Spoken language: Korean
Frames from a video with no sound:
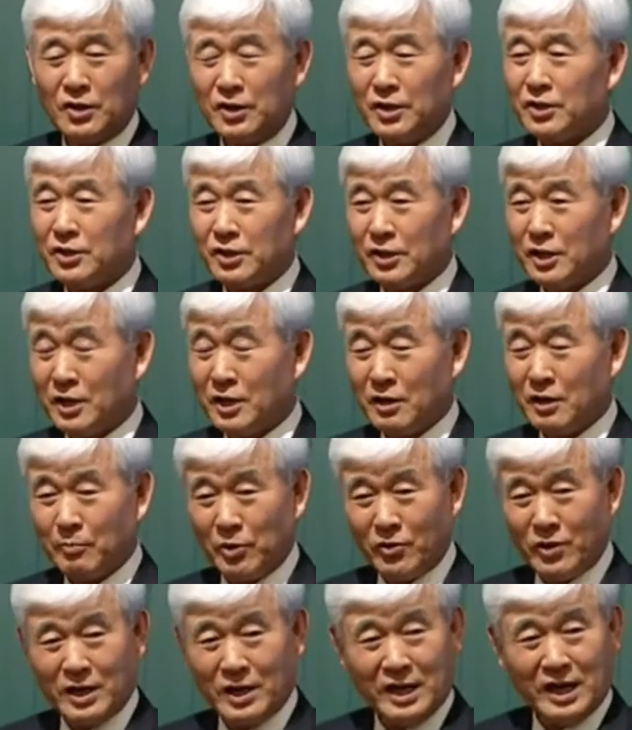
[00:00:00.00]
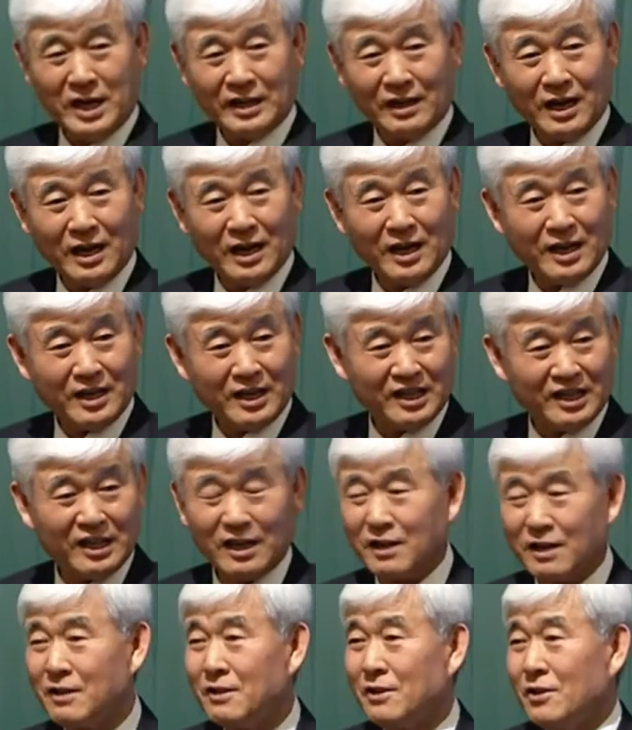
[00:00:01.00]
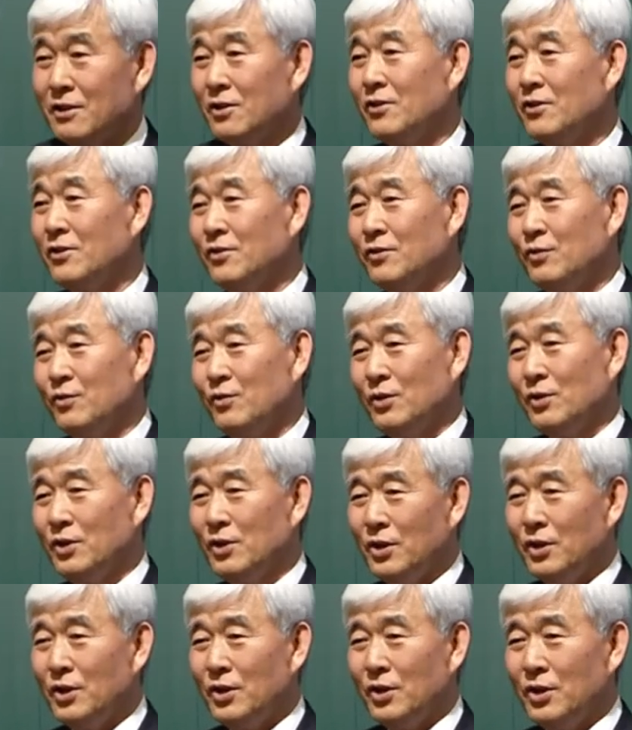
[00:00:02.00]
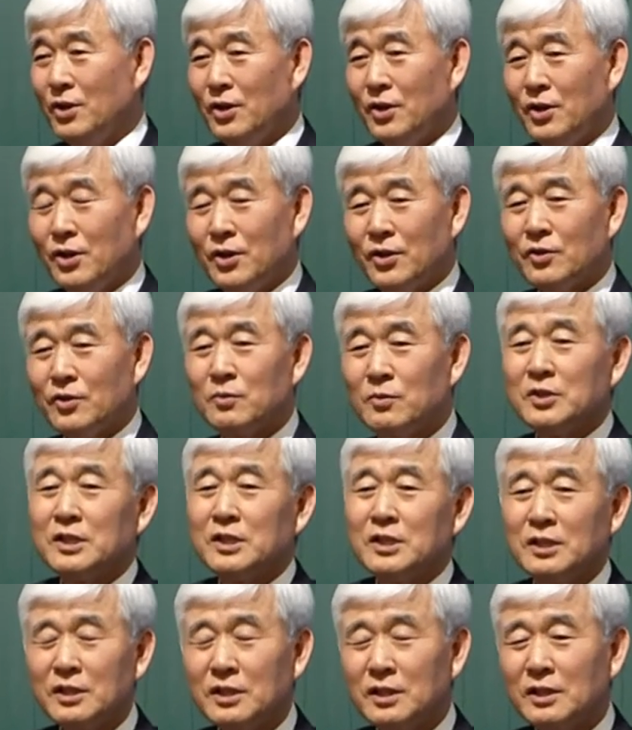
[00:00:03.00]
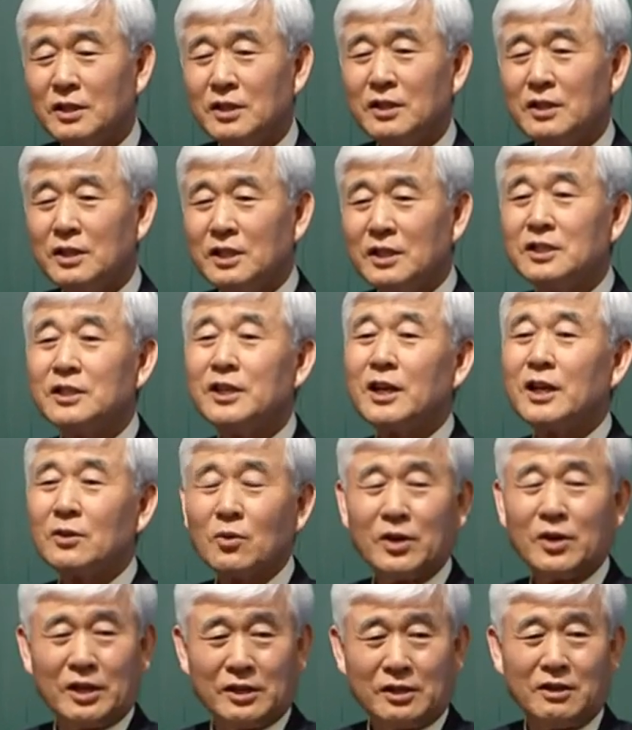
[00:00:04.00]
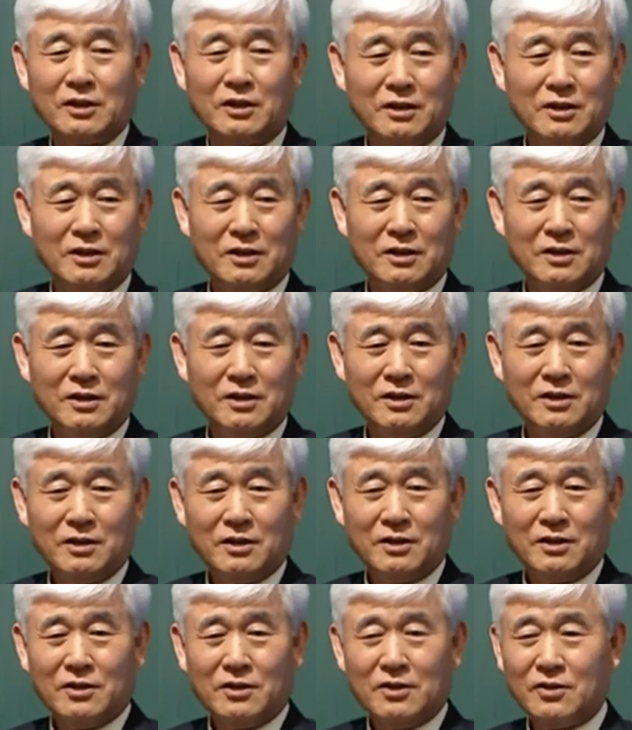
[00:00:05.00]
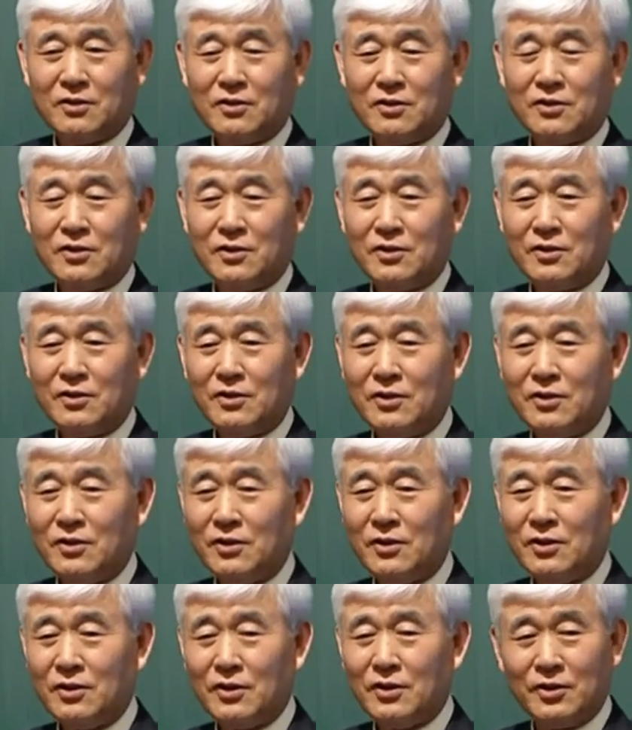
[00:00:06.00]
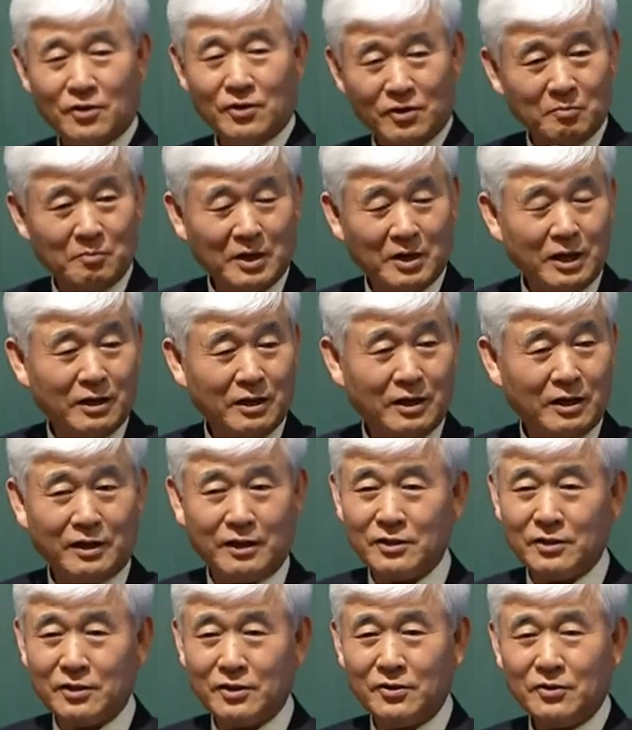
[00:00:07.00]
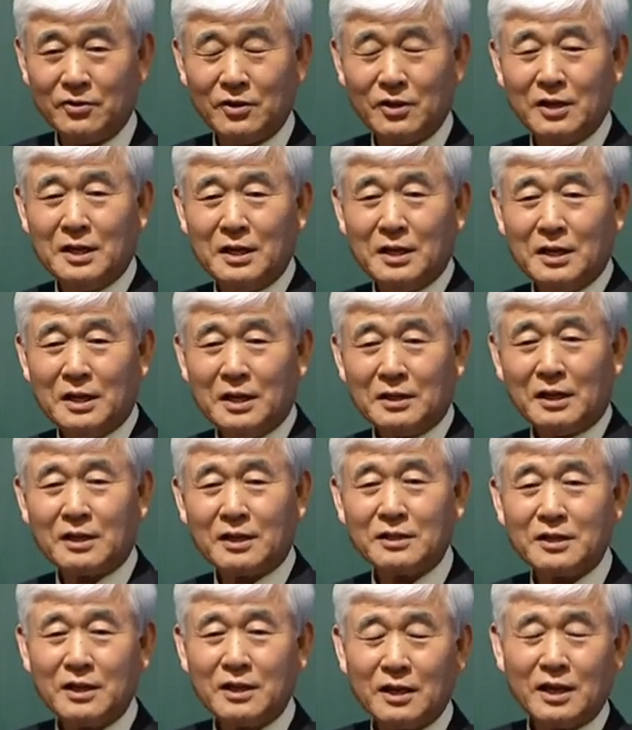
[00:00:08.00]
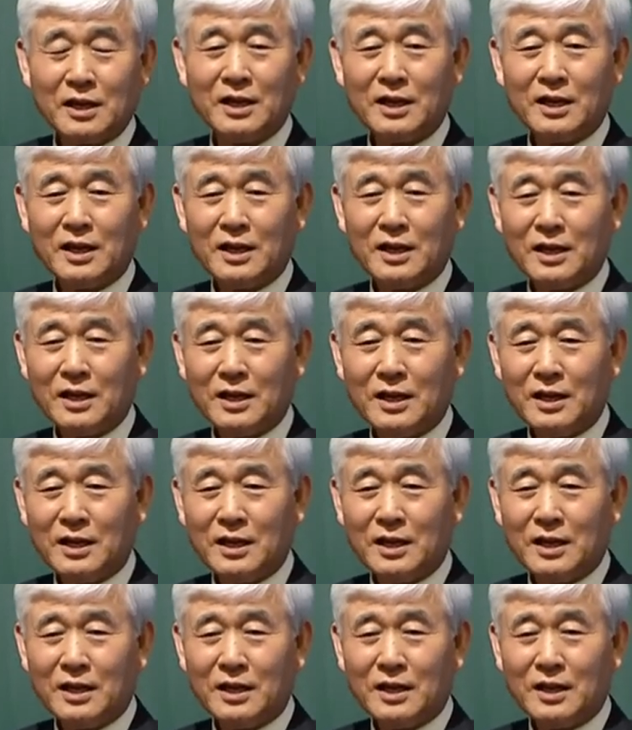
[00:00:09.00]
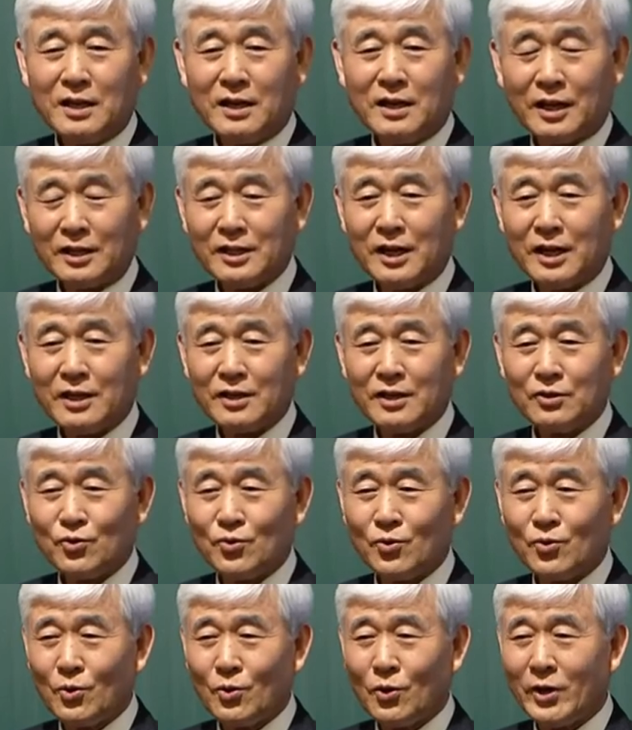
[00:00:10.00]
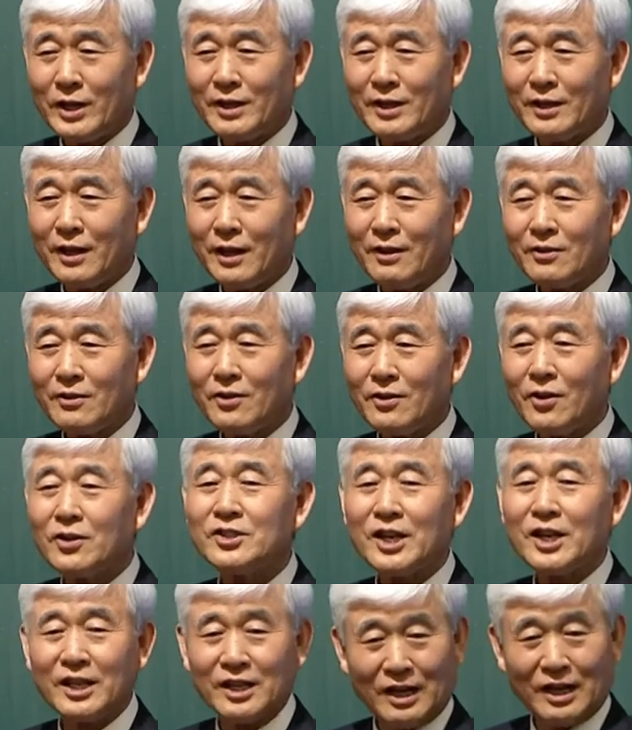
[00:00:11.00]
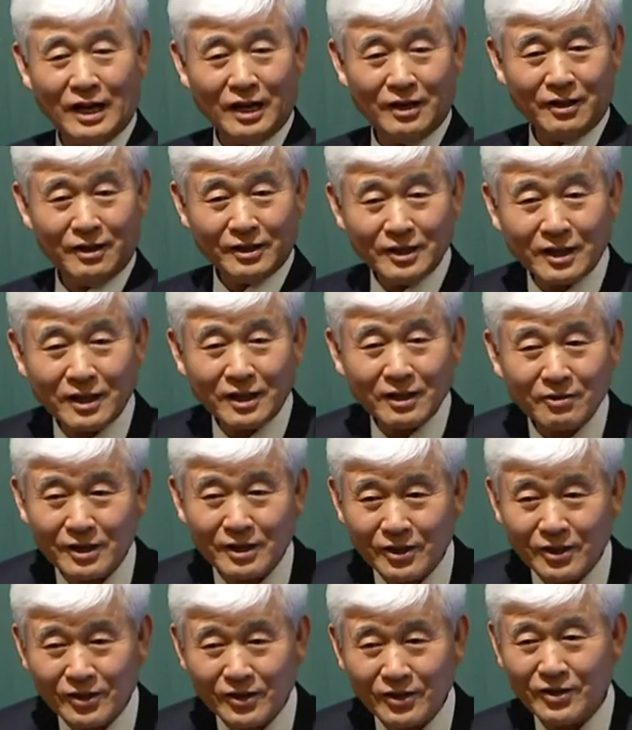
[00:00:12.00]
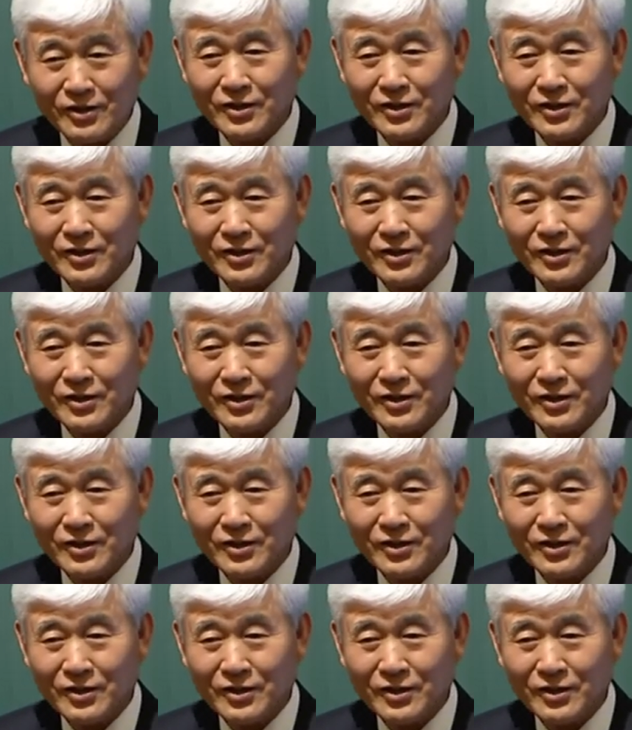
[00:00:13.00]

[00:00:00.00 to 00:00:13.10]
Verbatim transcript: 전쟁과 평화 안나나 까리니나를 썼던 그분이 인생록에서 어, 이런 말을 해놨어요. 당신에게 가장 중요한 때는 언제인가? 언제라고 그랬어요?